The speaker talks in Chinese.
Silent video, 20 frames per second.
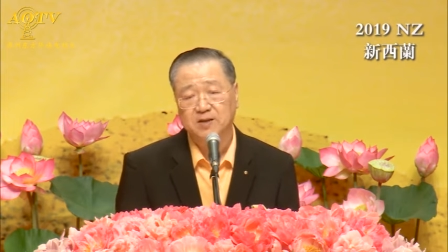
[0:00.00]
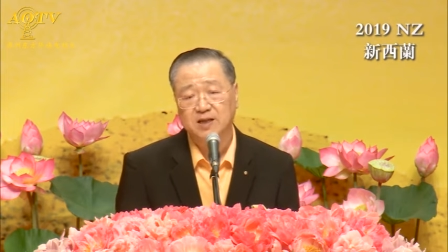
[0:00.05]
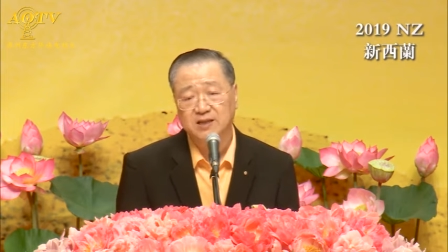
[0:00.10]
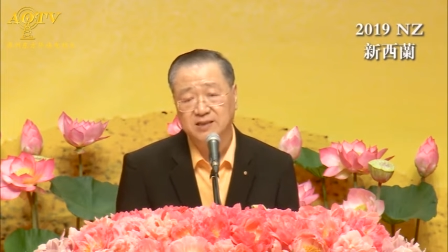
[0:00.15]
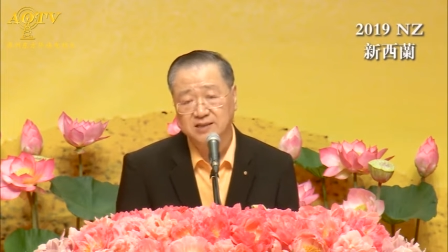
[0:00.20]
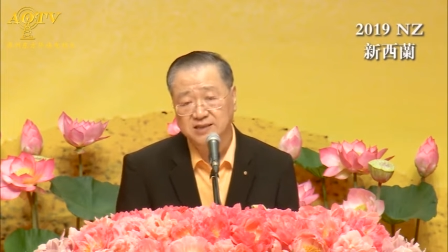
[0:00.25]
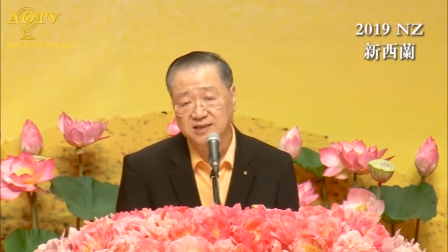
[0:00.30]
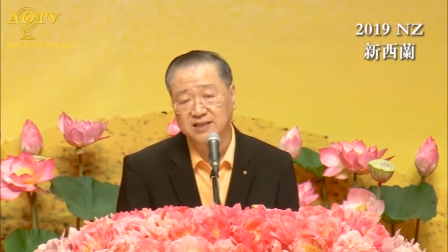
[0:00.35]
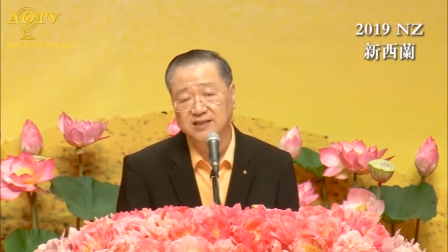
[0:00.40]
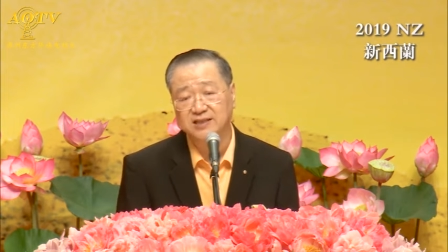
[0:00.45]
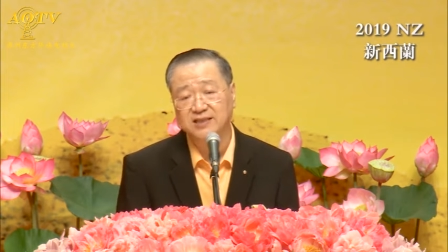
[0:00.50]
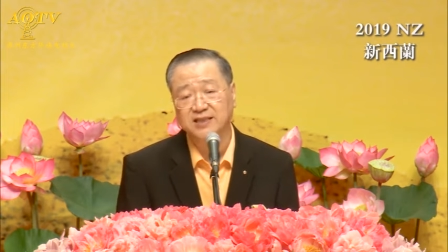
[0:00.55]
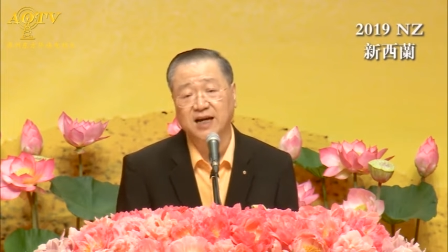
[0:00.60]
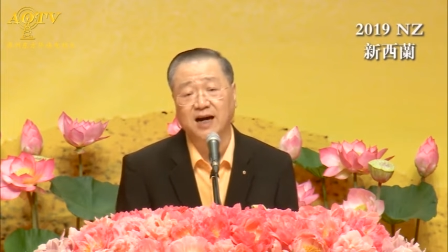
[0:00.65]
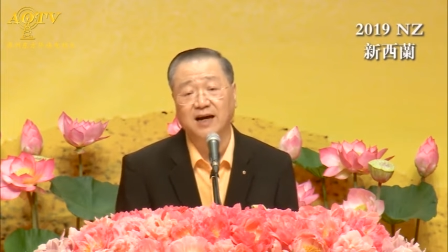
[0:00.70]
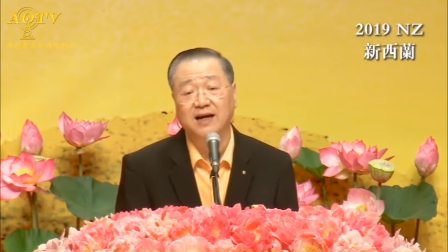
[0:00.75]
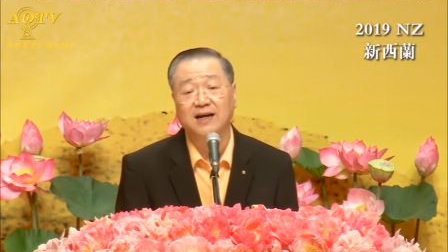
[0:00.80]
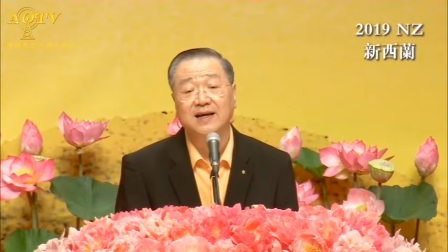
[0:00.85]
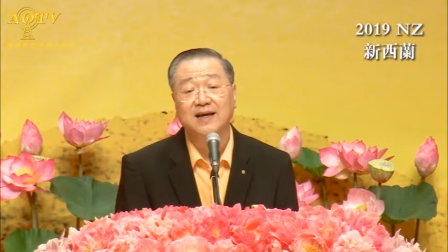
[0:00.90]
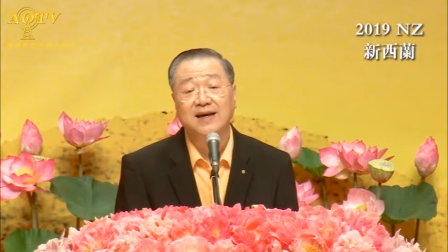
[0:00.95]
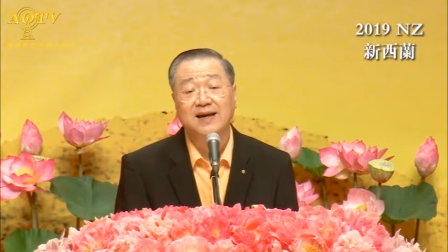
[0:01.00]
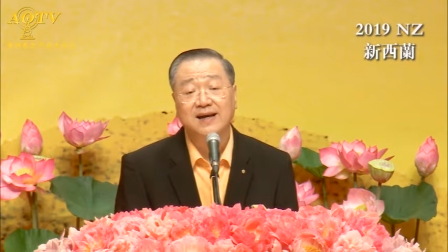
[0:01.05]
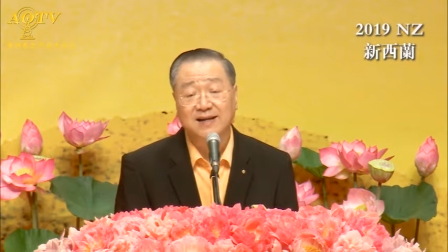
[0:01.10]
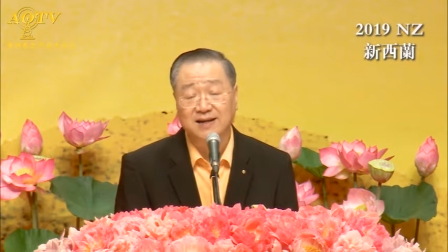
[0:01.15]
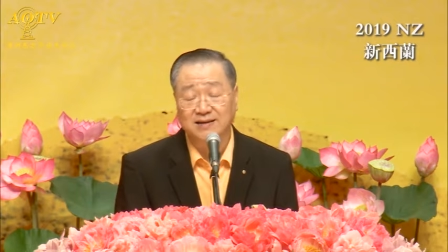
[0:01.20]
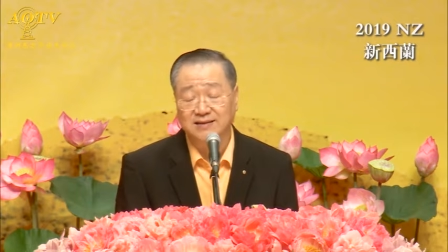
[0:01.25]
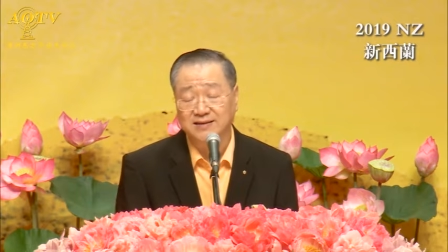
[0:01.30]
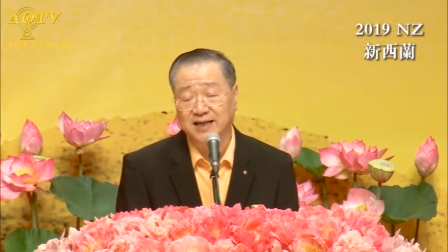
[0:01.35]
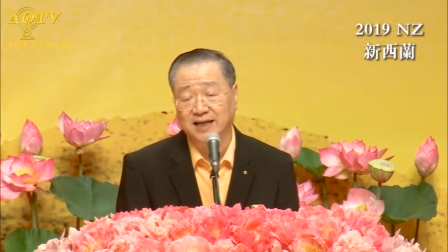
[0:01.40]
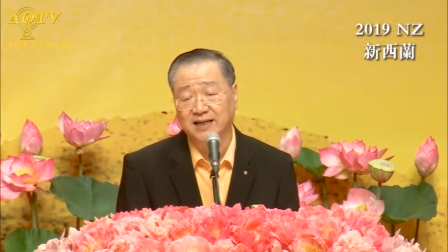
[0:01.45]
伸向
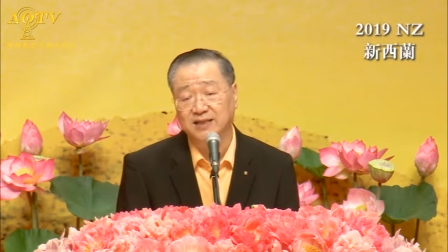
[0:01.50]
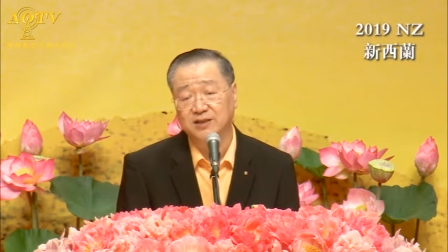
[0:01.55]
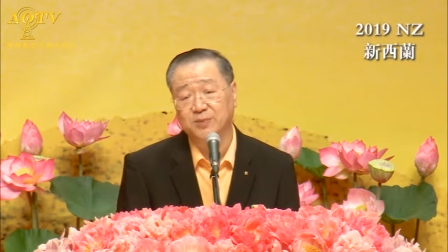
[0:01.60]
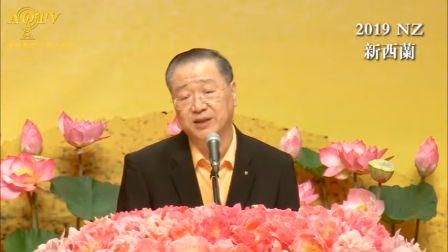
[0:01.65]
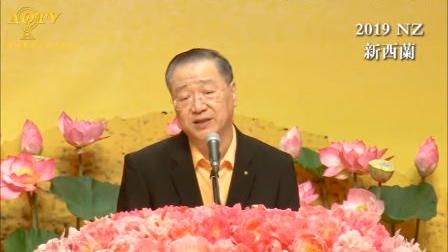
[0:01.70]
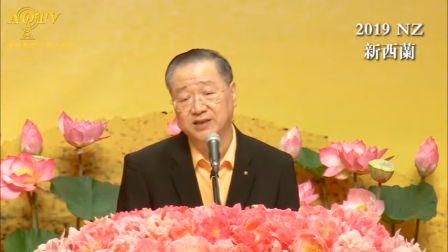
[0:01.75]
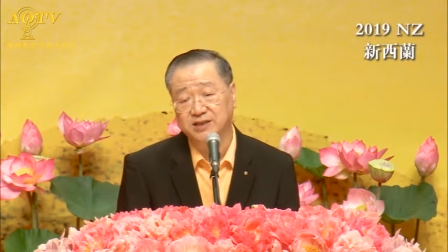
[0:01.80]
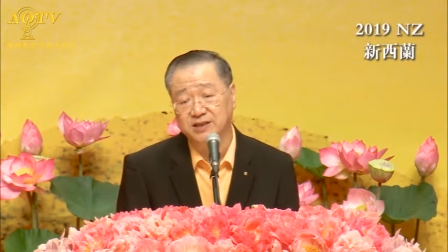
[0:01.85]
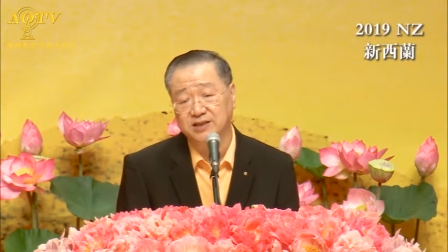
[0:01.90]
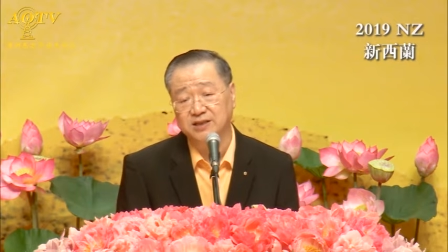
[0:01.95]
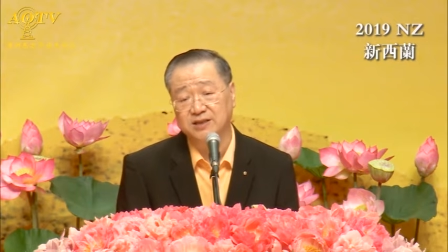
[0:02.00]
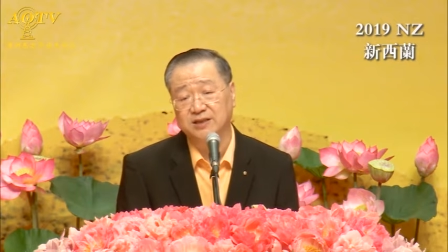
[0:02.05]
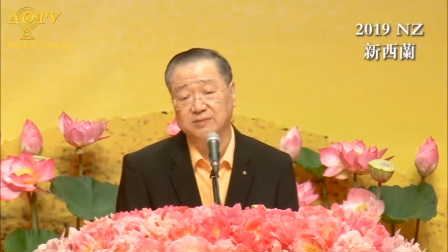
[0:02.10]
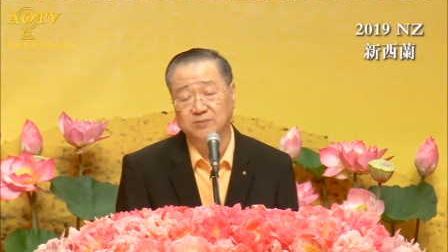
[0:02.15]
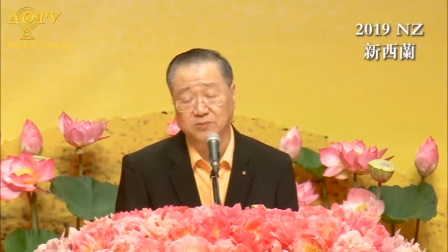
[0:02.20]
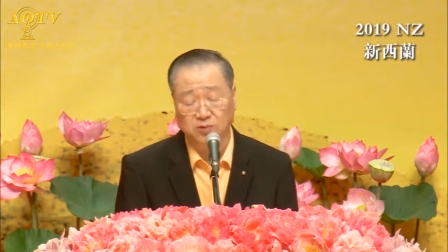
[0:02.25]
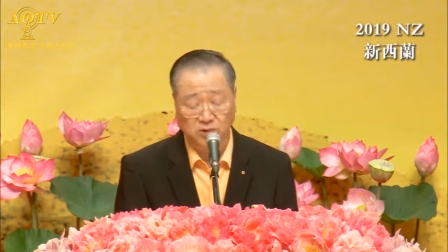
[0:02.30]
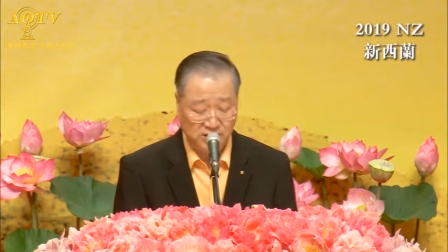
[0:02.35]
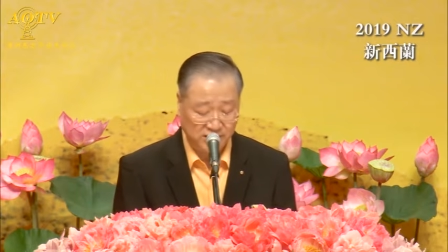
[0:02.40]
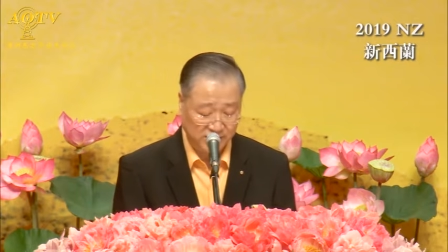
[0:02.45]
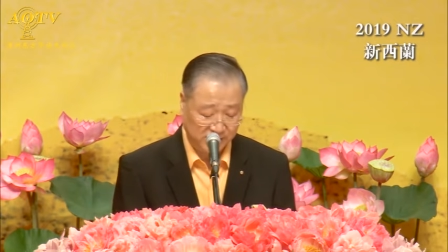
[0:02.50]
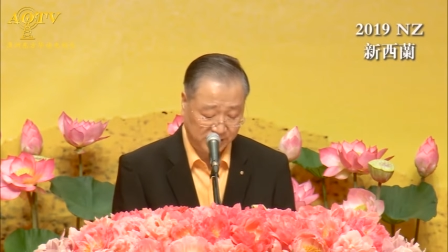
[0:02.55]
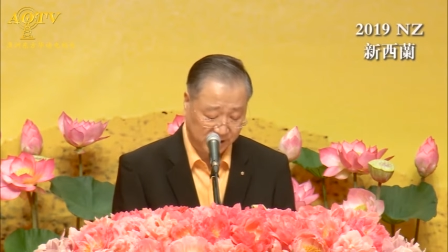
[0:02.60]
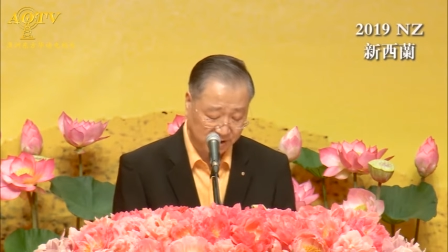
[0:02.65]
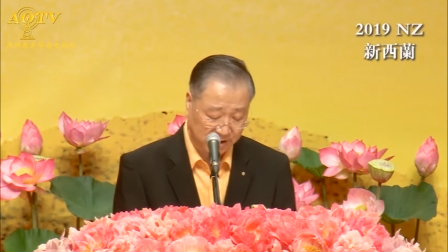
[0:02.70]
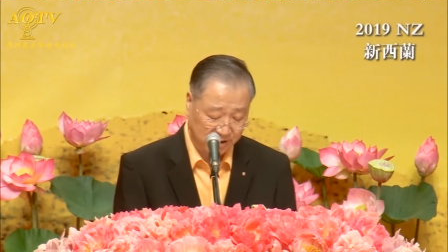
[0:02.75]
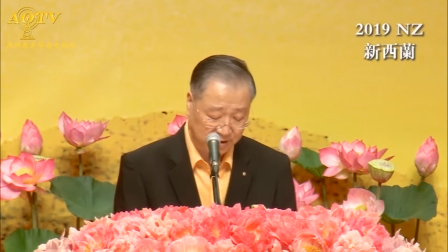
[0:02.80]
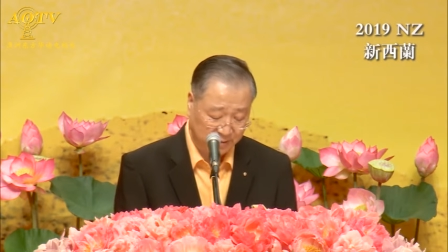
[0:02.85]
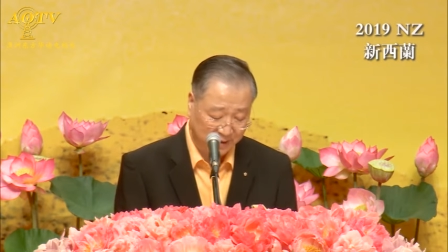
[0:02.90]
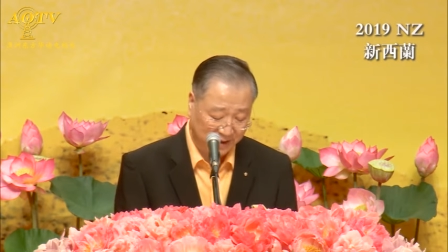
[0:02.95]
刚才这位智者摸的
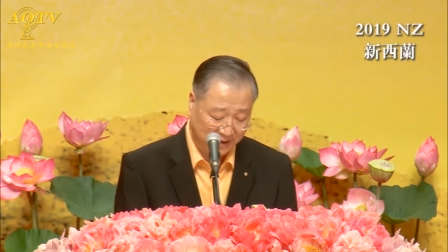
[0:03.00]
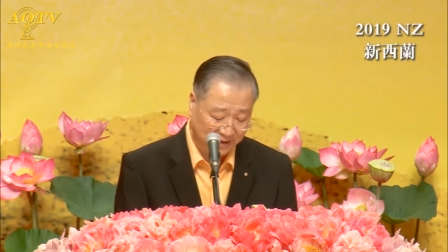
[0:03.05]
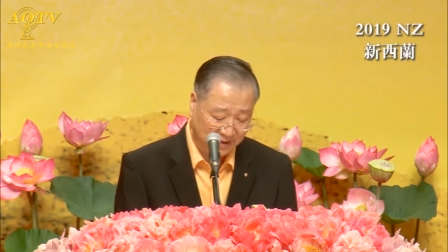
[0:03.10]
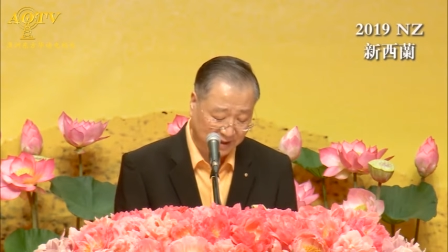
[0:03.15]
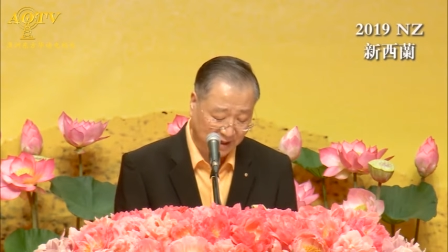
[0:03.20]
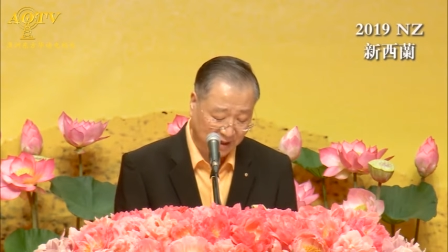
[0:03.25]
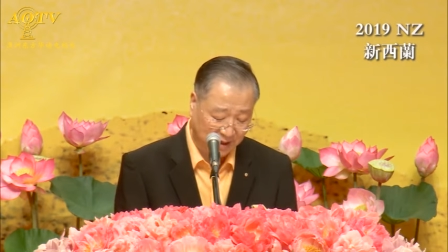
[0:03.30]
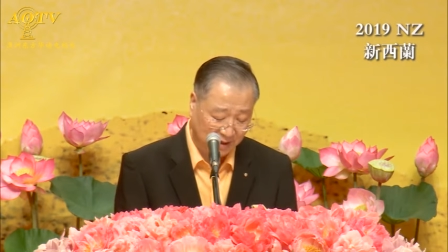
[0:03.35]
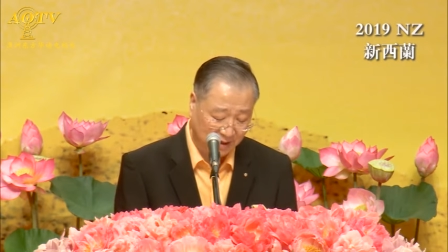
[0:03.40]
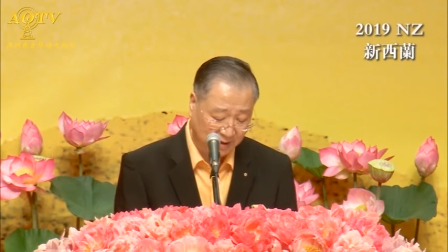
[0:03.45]
青石板上，